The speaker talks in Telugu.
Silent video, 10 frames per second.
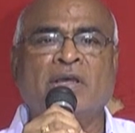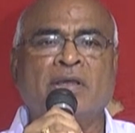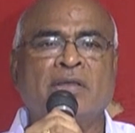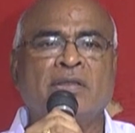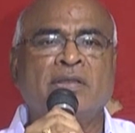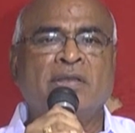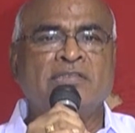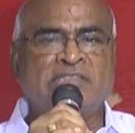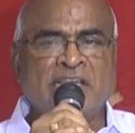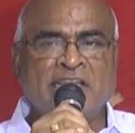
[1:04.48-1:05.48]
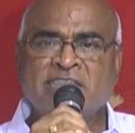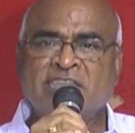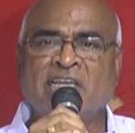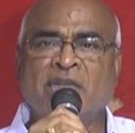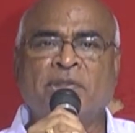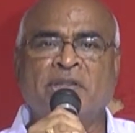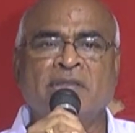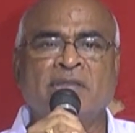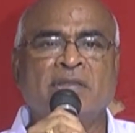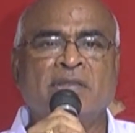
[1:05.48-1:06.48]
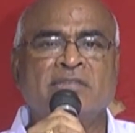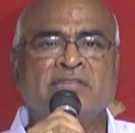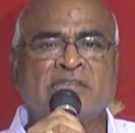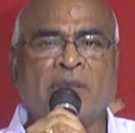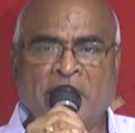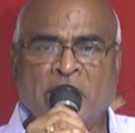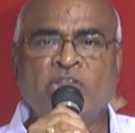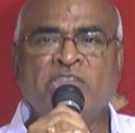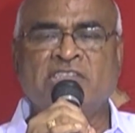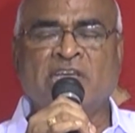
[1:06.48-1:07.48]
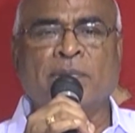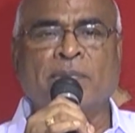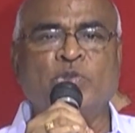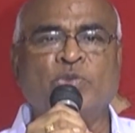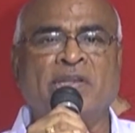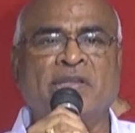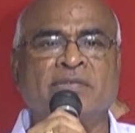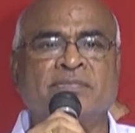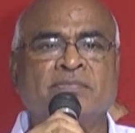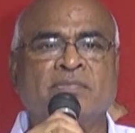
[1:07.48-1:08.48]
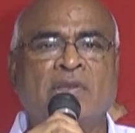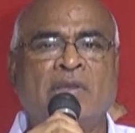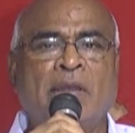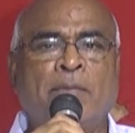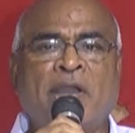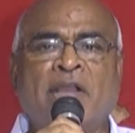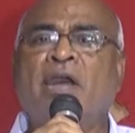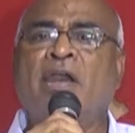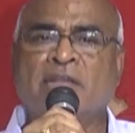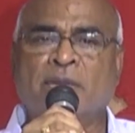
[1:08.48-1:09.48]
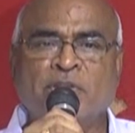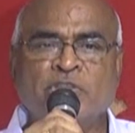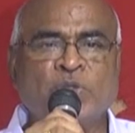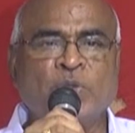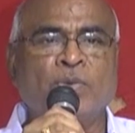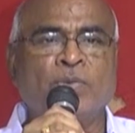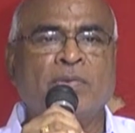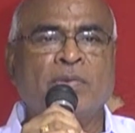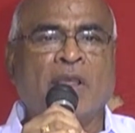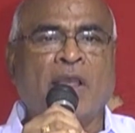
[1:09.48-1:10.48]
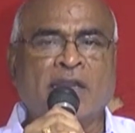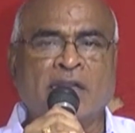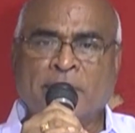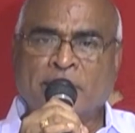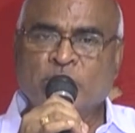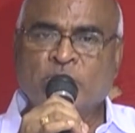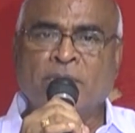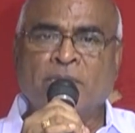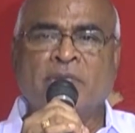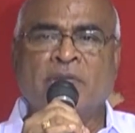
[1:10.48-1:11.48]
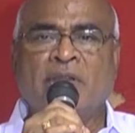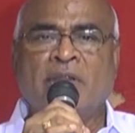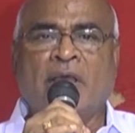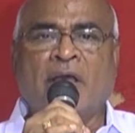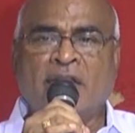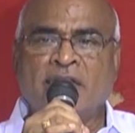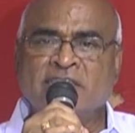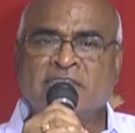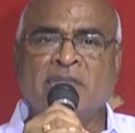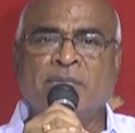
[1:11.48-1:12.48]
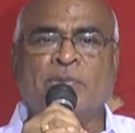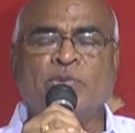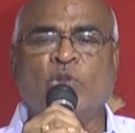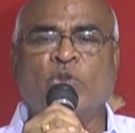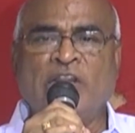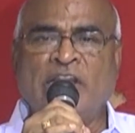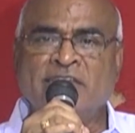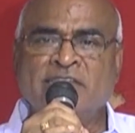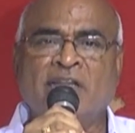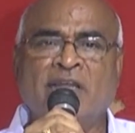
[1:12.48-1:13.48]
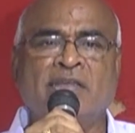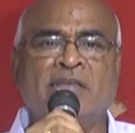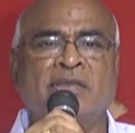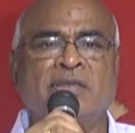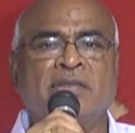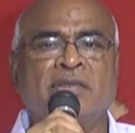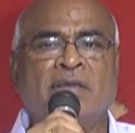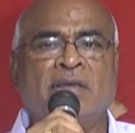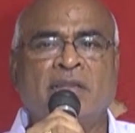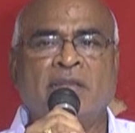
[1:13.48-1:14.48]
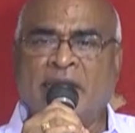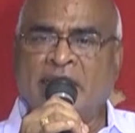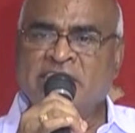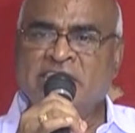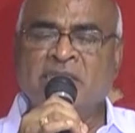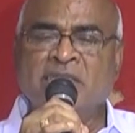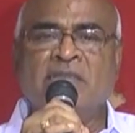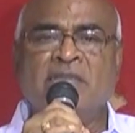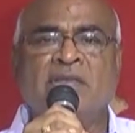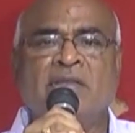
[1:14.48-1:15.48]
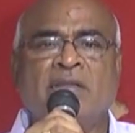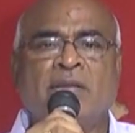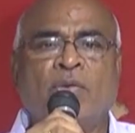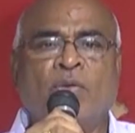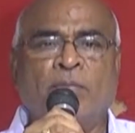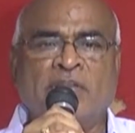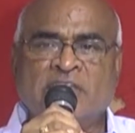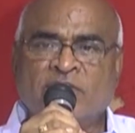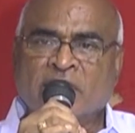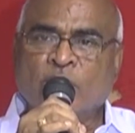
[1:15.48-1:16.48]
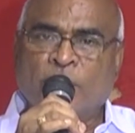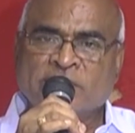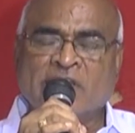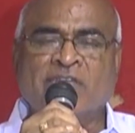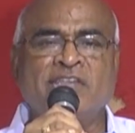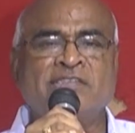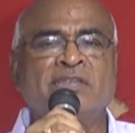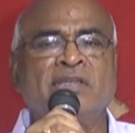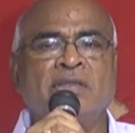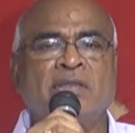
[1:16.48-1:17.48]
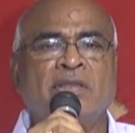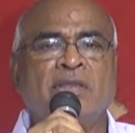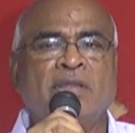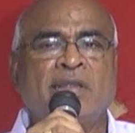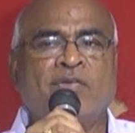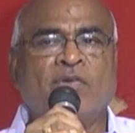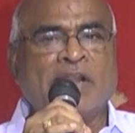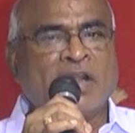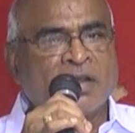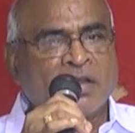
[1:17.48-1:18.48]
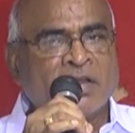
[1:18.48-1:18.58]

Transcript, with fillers: కూడా జేఎస్సీకి ఏర్పడి సమ్మె నోటీస్ ఇచ్చారు ప్రభుత్వానికి పక్క ఆంధ్రప్రదేశ్లో అక్కడి ప్రభుత్వం ఆర్టీసీని ప్రభుత్వం విలీనం చేయడానికి నిర్ణయించింది మంత్రివర్గ ఉపసంఘం వేసింది వాళ్ళ